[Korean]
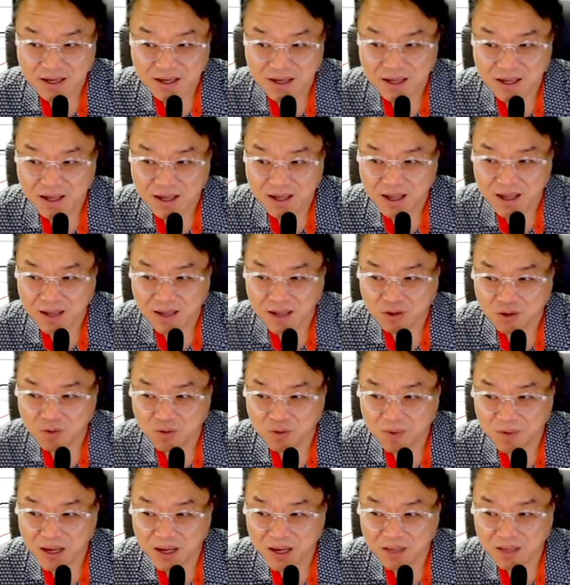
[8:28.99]
그러니까
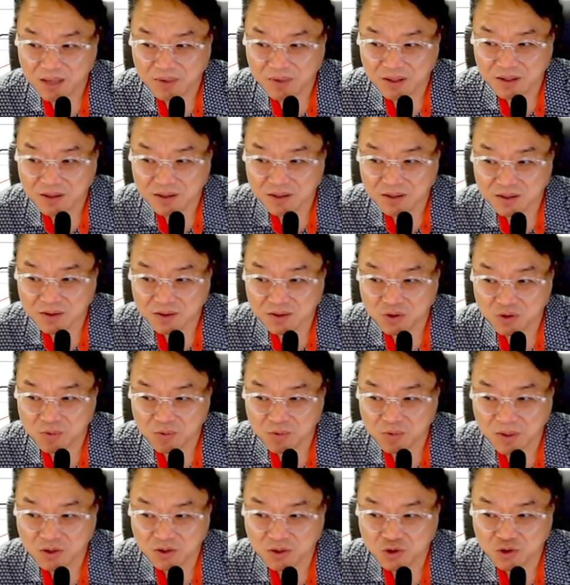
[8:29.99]
아, 돌파하려면
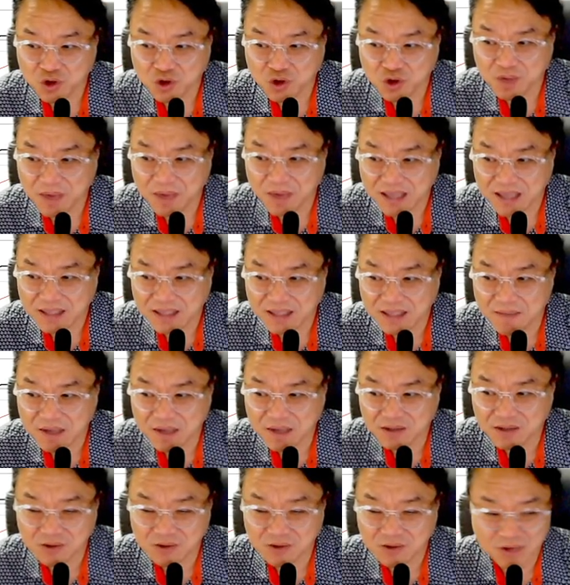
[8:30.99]
돌파 초입에
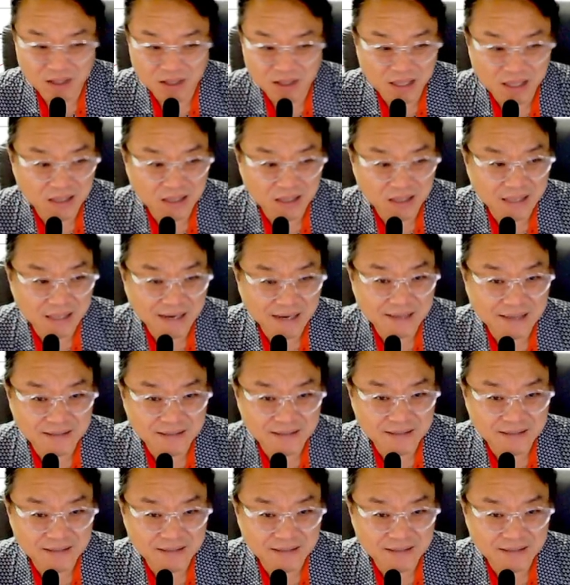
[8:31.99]
한 3만 원 정도에 딱